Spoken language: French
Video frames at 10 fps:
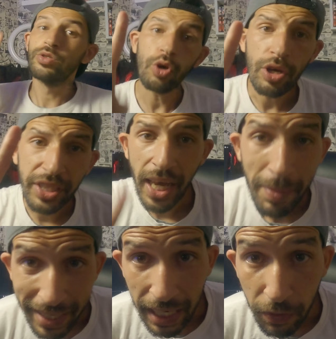
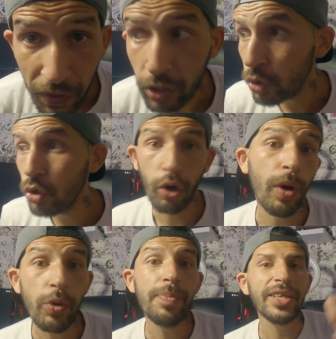Deuxième cas de
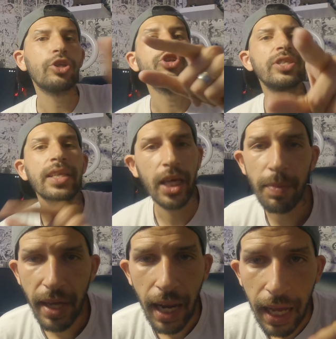figure, bah oui, parce que je sais
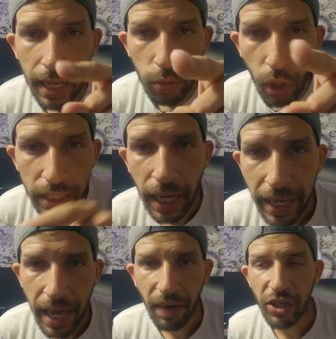très bien là, toi
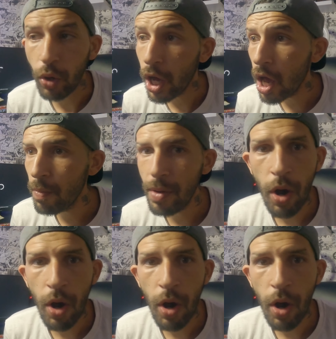derrière, va dire Ouais,